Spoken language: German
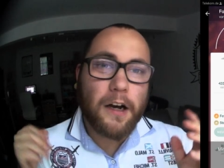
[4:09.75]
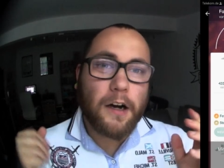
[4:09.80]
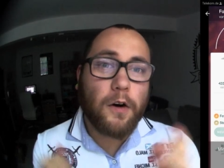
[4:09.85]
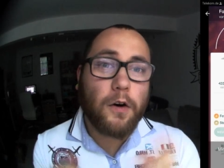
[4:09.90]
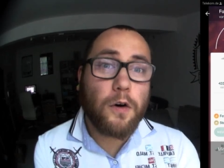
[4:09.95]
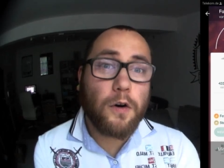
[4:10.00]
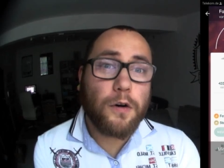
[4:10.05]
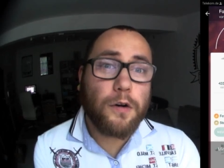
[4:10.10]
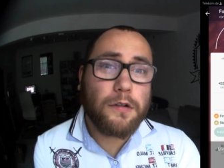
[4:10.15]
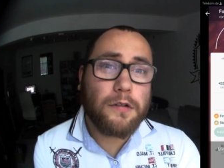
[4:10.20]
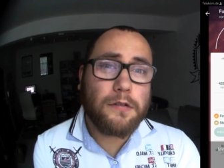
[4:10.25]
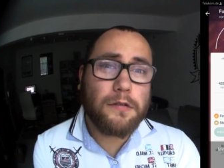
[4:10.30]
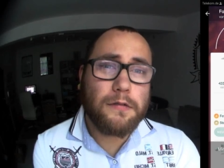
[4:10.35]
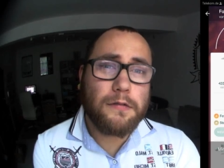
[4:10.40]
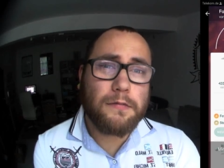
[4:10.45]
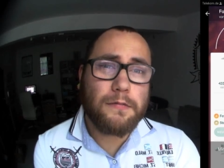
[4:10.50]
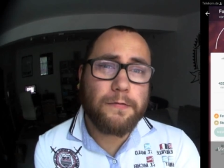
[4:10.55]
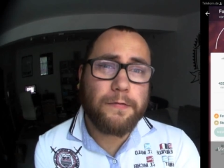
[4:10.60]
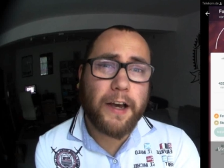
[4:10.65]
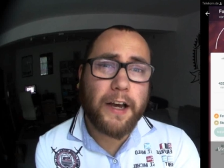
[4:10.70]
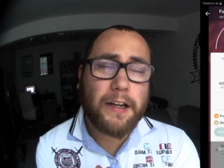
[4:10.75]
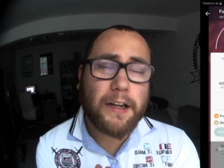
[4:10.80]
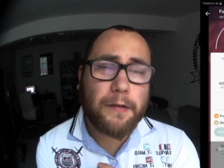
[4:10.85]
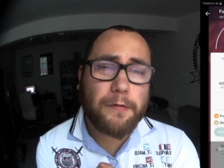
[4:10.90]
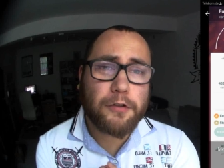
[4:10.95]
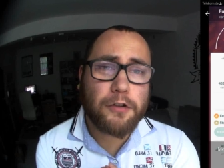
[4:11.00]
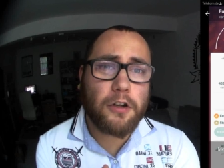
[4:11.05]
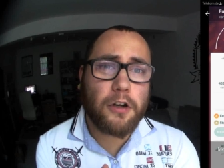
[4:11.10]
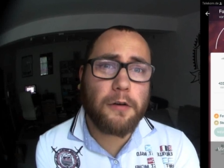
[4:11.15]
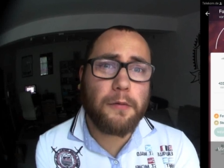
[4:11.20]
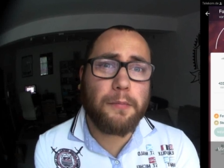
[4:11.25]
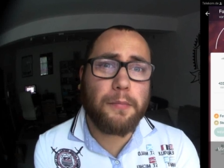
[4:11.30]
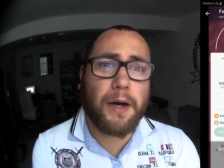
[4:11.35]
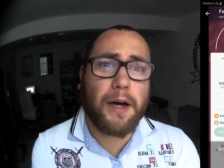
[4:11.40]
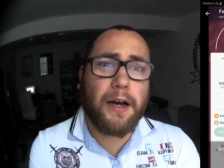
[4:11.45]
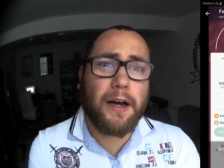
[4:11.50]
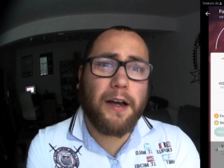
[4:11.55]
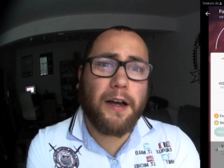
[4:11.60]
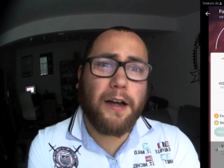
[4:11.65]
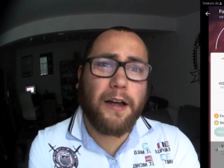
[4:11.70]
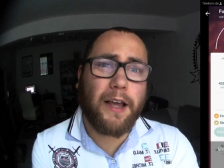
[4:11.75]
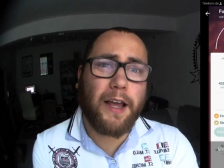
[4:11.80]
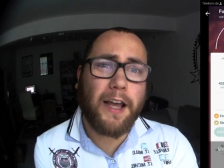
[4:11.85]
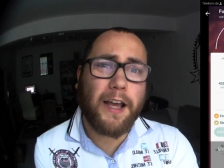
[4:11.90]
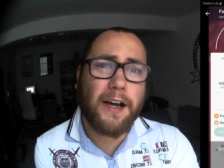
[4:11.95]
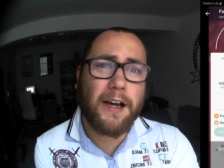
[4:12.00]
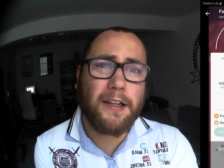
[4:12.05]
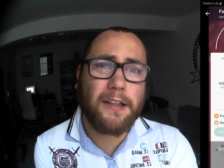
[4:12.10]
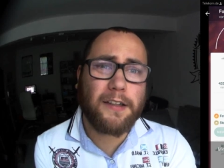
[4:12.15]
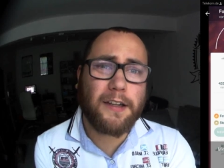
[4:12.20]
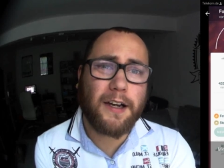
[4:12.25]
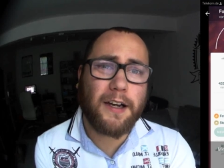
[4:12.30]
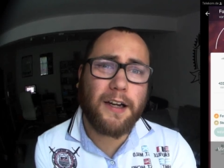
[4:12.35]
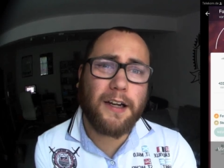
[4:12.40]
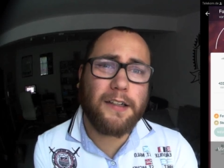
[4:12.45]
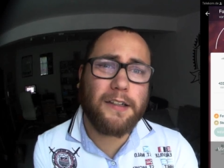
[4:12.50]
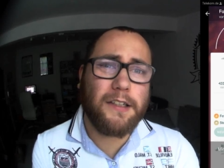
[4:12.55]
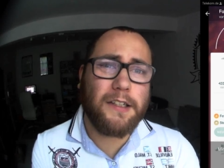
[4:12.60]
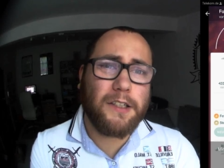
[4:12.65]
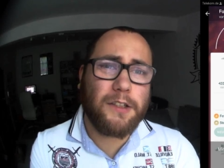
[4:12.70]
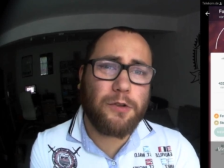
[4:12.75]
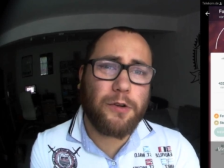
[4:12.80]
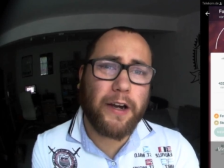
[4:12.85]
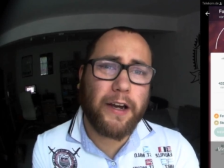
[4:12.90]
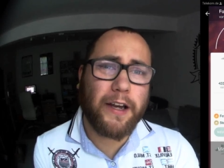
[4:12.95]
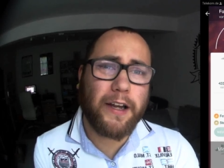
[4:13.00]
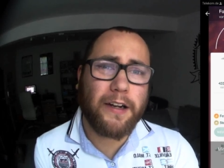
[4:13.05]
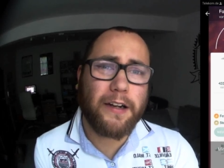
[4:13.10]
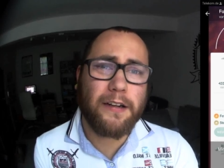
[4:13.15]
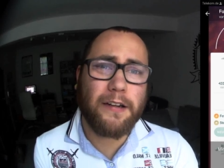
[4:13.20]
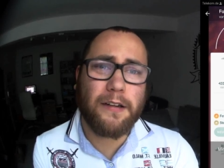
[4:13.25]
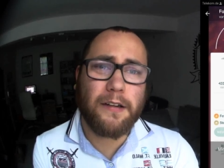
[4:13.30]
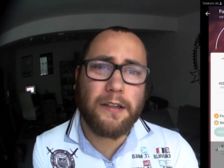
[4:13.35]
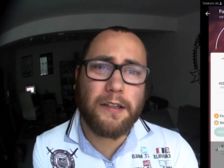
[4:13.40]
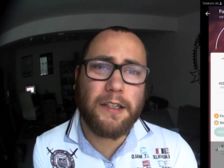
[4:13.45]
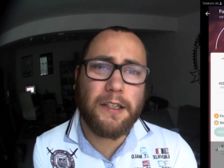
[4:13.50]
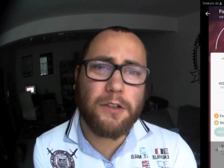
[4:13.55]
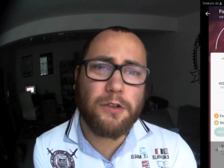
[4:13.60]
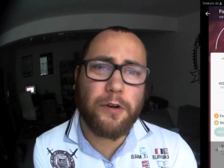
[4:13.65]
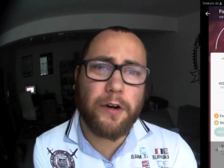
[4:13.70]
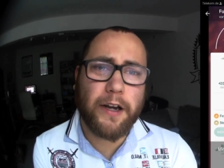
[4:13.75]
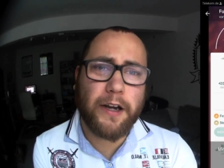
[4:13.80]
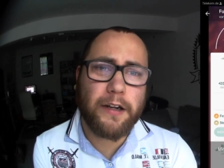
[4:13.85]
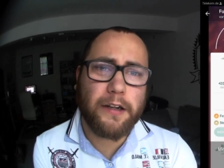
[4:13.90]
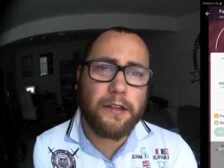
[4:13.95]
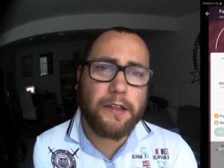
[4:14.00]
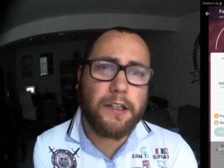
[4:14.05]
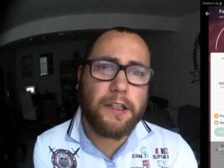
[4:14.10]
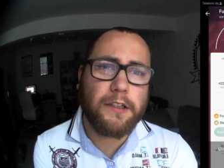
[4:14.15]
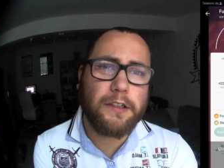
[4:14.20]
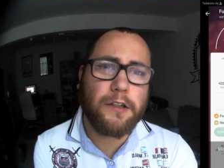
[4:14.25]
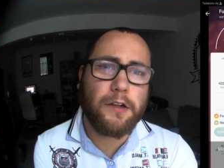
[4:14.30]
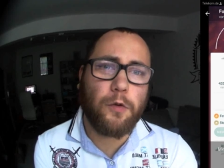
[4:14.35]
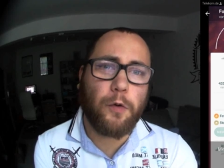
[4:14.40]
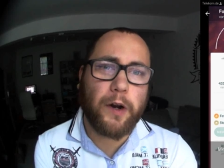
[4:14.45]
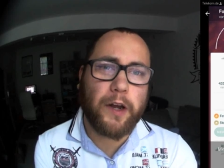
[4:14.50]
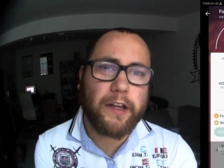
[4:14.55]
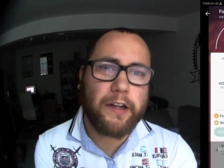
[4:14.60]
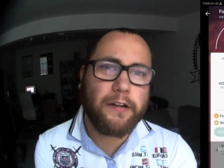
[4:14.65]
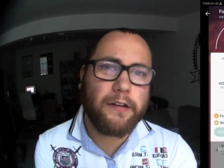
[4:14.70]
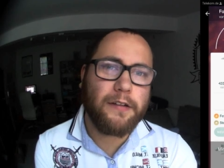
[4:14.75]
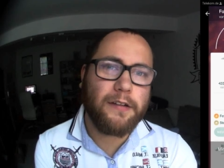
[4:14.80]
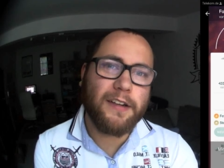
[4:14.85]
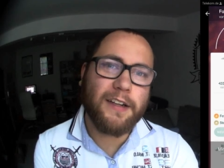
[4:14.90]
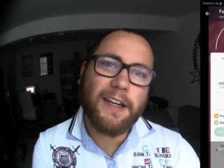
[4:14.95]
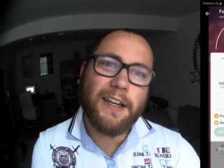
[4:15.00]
Und werde einfach noch ein paar Heatran, Heatran, Heatran, Heatrain